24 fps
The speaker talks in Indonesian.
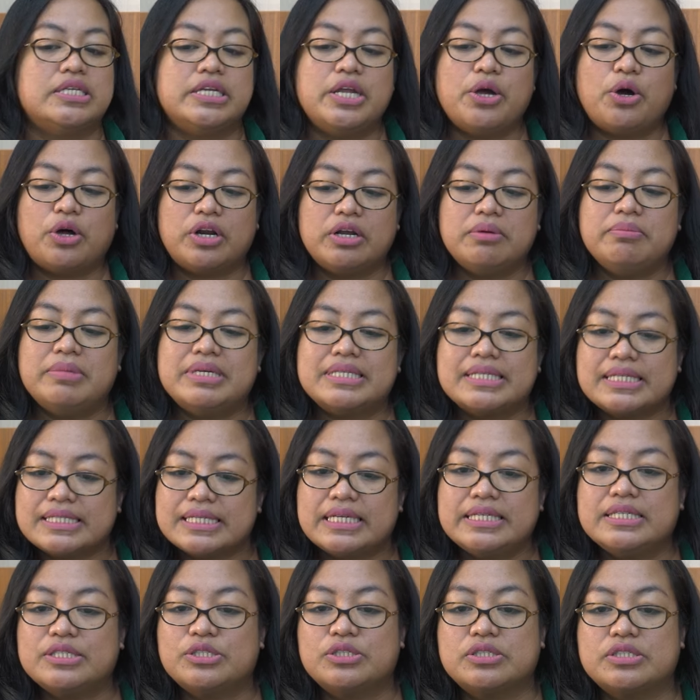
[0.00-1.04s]
jadi orang bisa
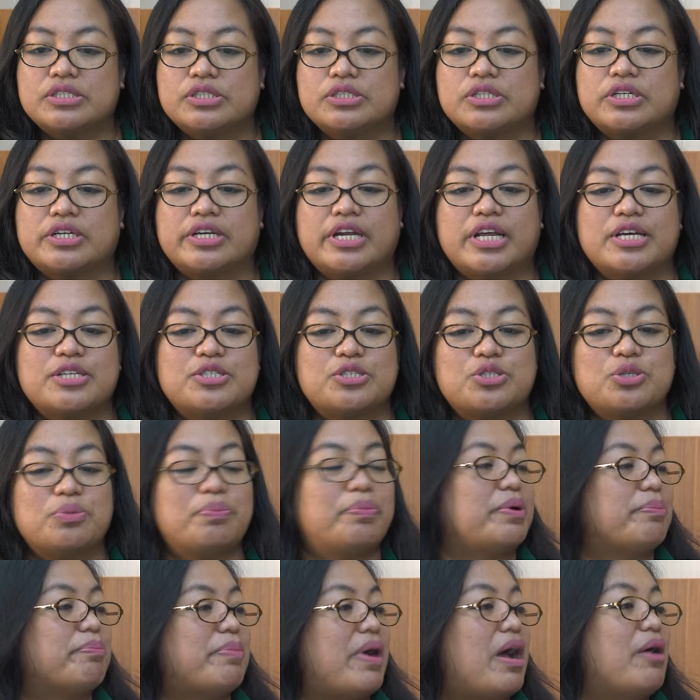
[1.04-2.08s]
saja cerdas
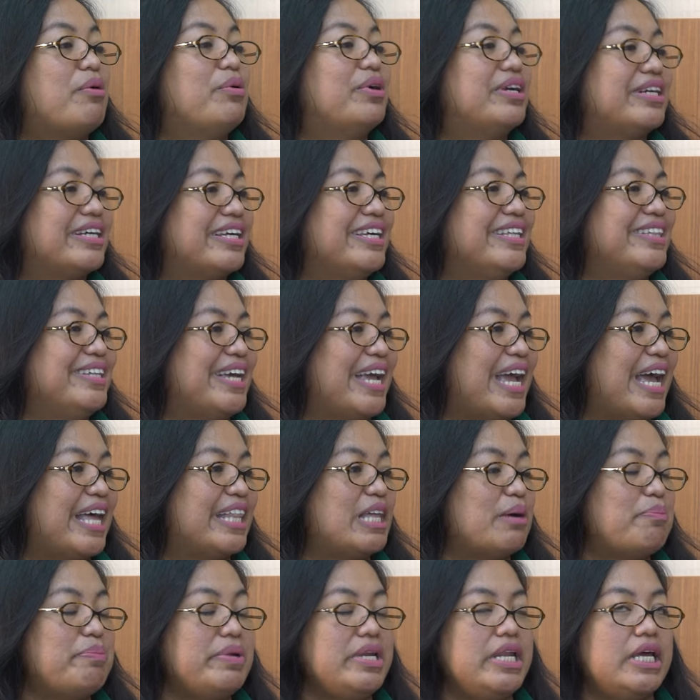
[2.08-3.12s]
super power gitu
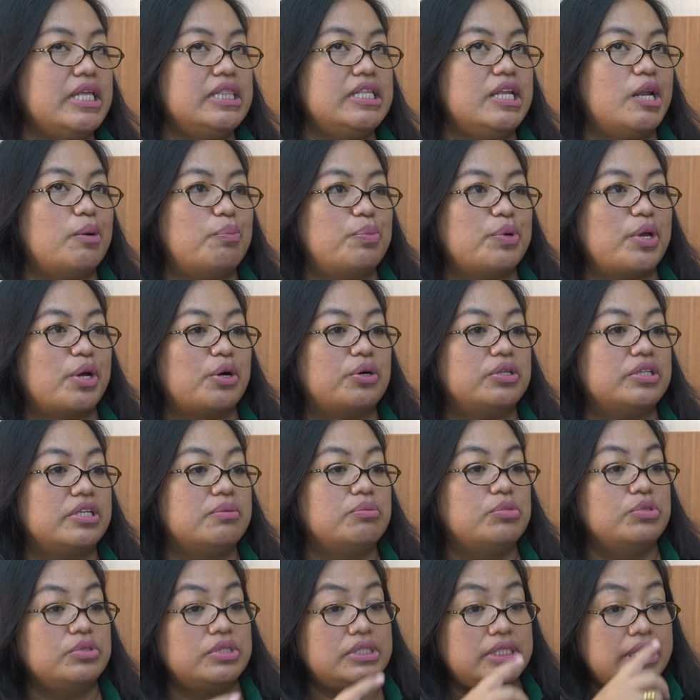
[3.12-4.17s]
ya tapi dia tidak punya
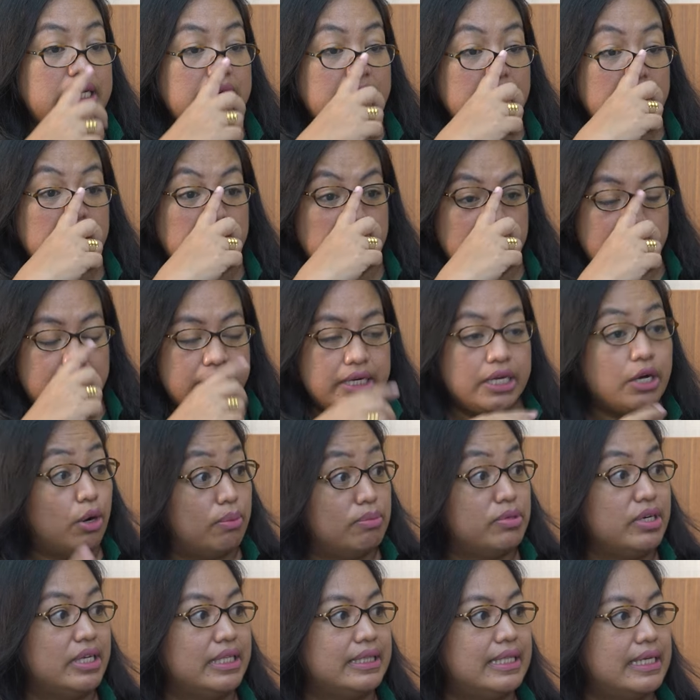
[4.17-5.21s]
kontribusi di
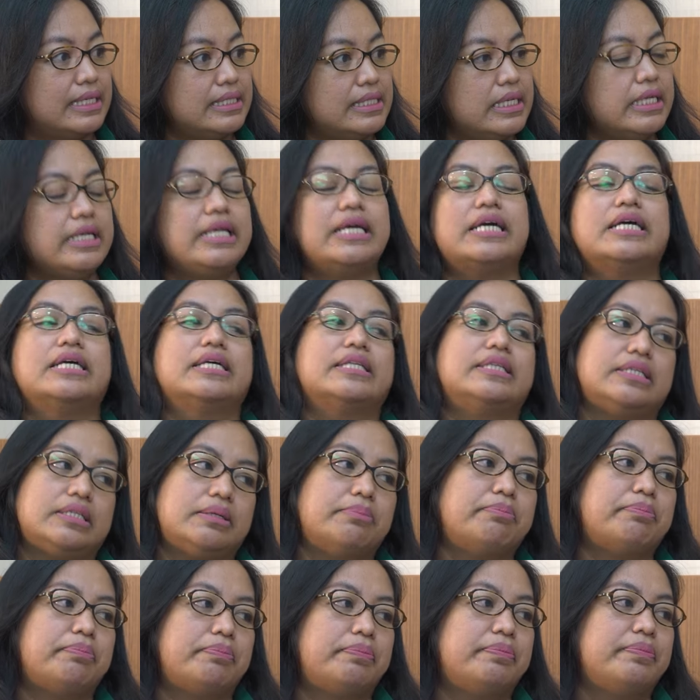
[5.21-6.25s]
komunitasnya ya
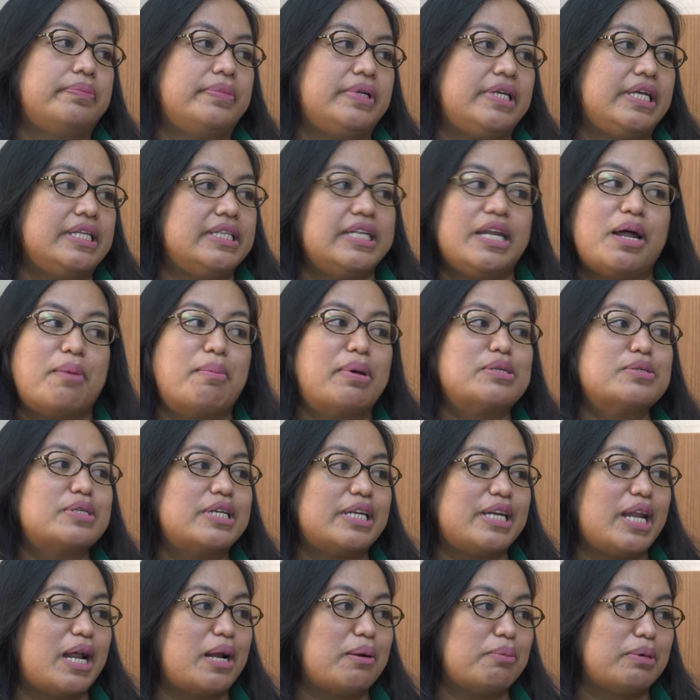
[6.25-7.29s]
tetap dia tidak masuk
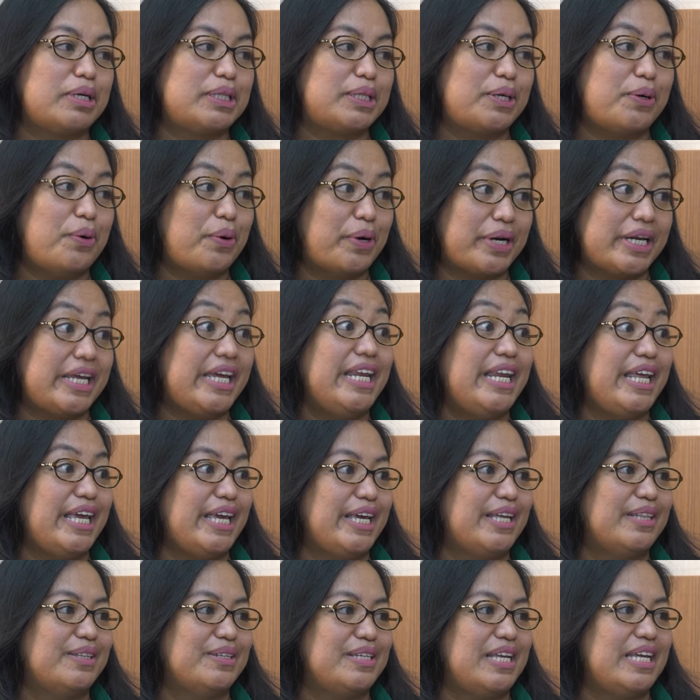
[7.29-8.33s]
di dalam kategori
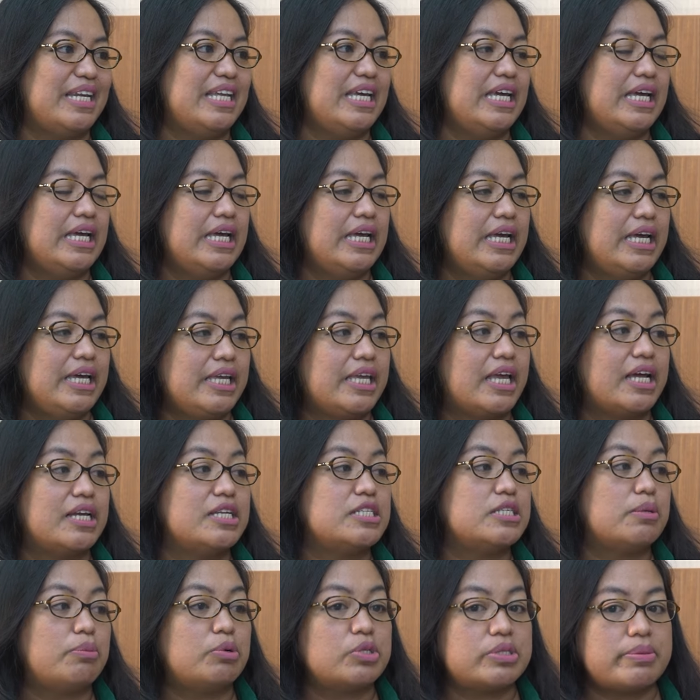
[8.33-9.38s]
ini gitu. Jadi yang
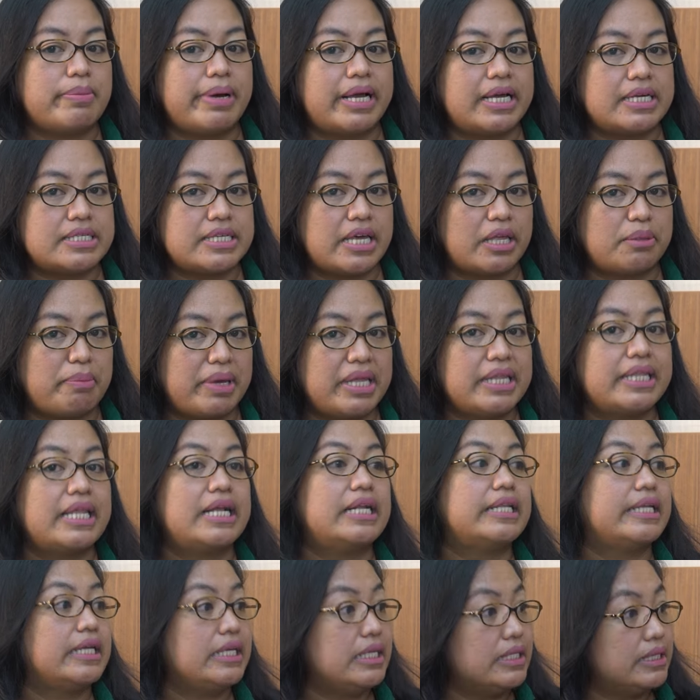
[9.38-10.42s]
disebut sebagai sehat
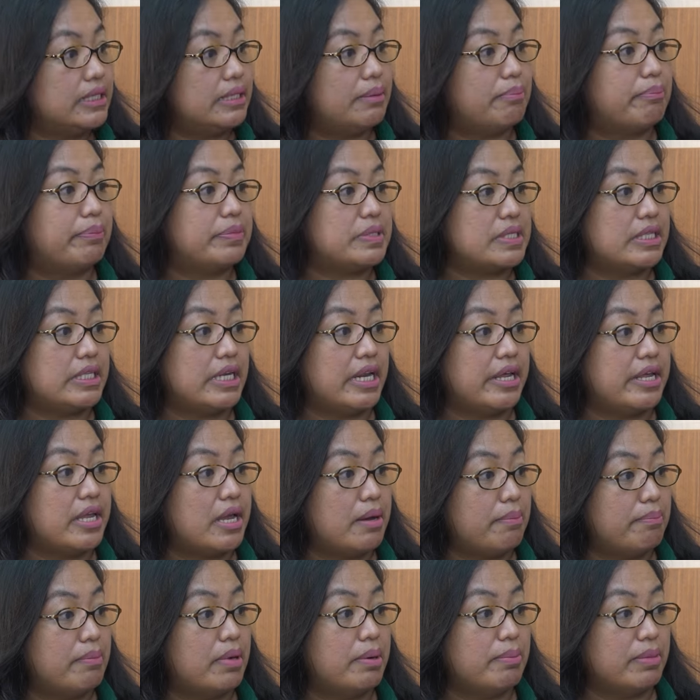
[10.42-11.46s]
mental tadi
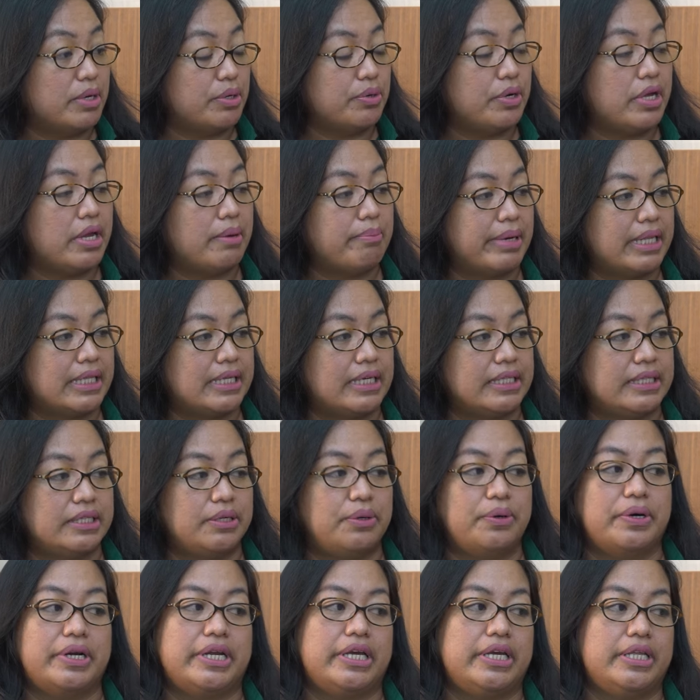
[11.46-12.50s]
setidaknya empat memenuhi empat
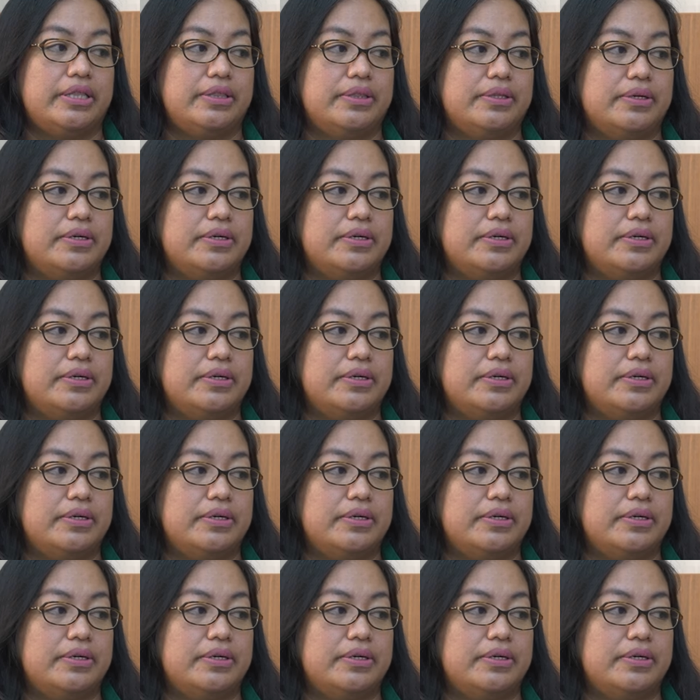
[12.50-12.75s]
kategori okay. itu.